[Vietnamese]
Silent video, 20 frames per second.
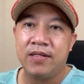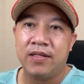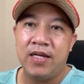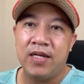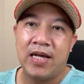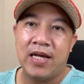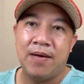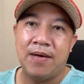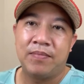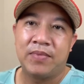
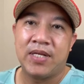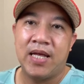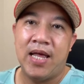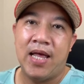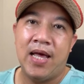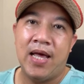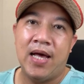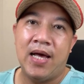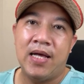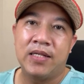Thiền Am
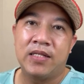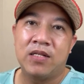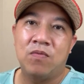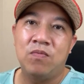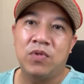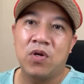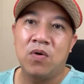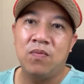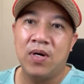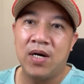sẽ
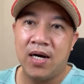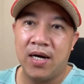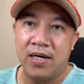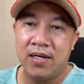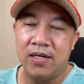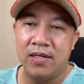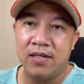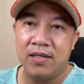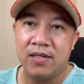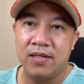sống tốt hơn,
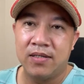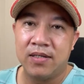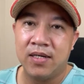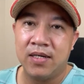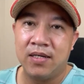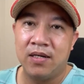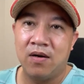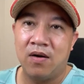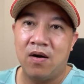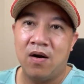
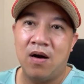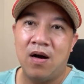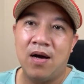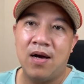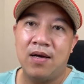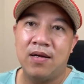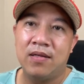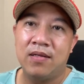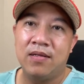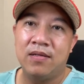đừng
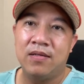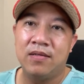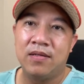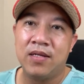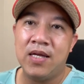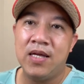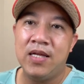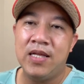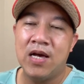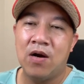có
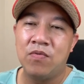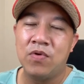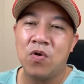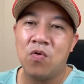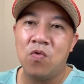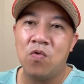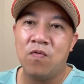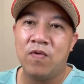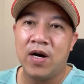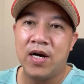đi giao
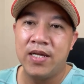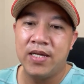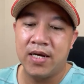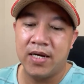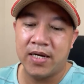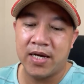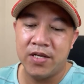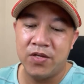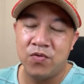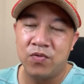du với
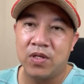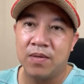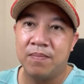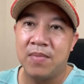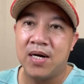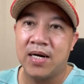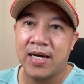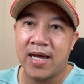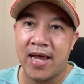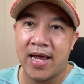những cái
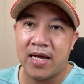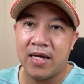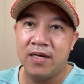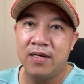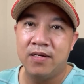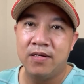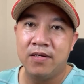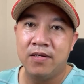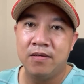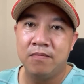youtuber khác
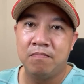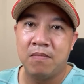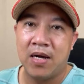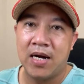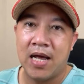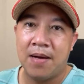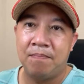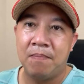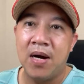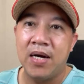mà
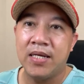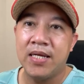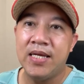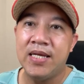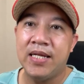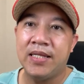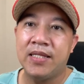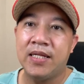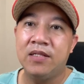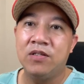làm mất đi
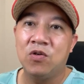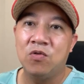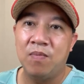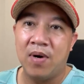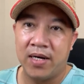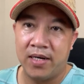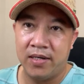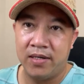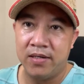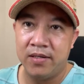danh tính của
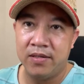mình.